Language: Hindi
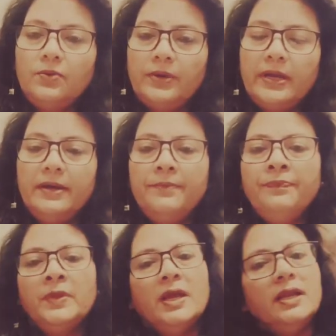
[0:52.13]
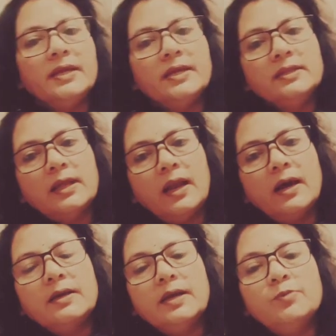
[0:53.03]
हो गया लेकिन
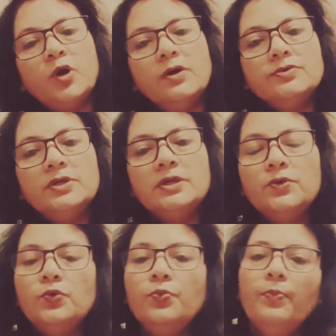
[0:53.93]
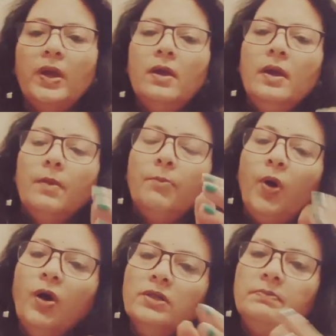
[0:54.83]
तलाक के मुआवजे के रूप में
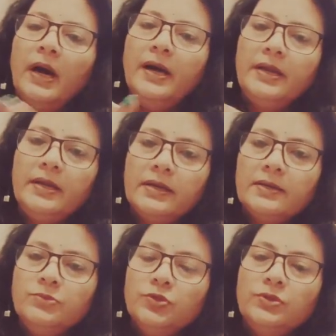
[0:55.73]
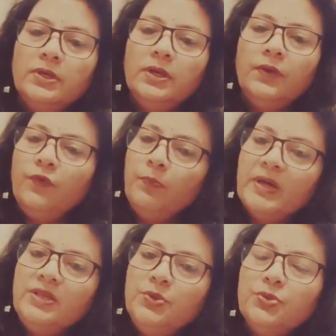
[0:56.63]
बहुत भारी रकम जो थी वो
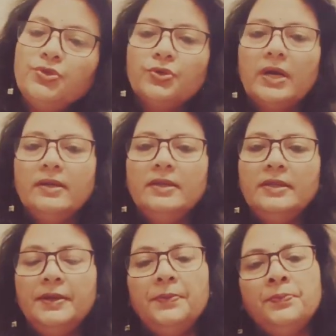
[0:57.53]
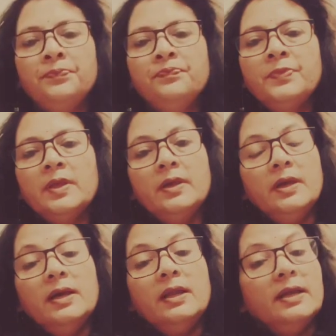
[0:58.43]
पति को चुकानी थी
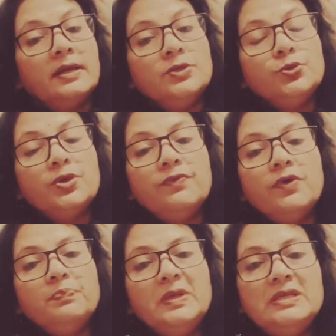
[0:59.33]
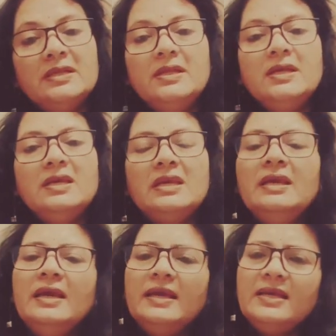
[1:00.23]
लेकिन चूंकि वो अपनी ज़िंदगी की
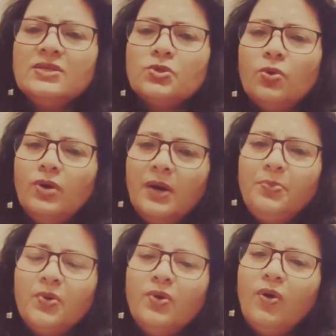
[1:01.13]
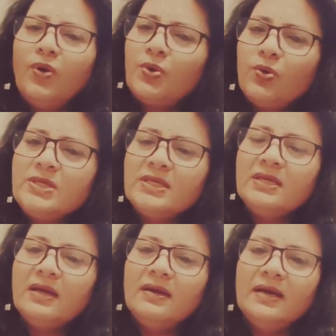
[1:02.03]
इस ओहापो और रोज़ की
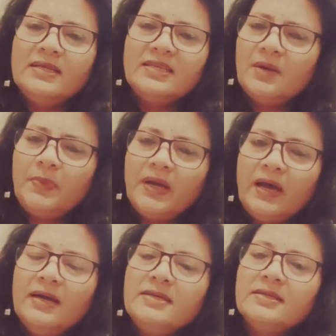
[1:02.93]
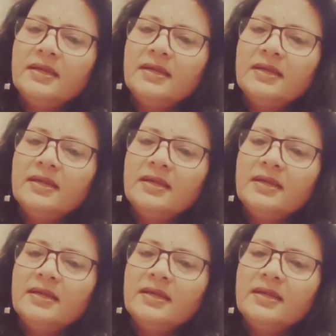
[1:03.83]
छटपटाहट से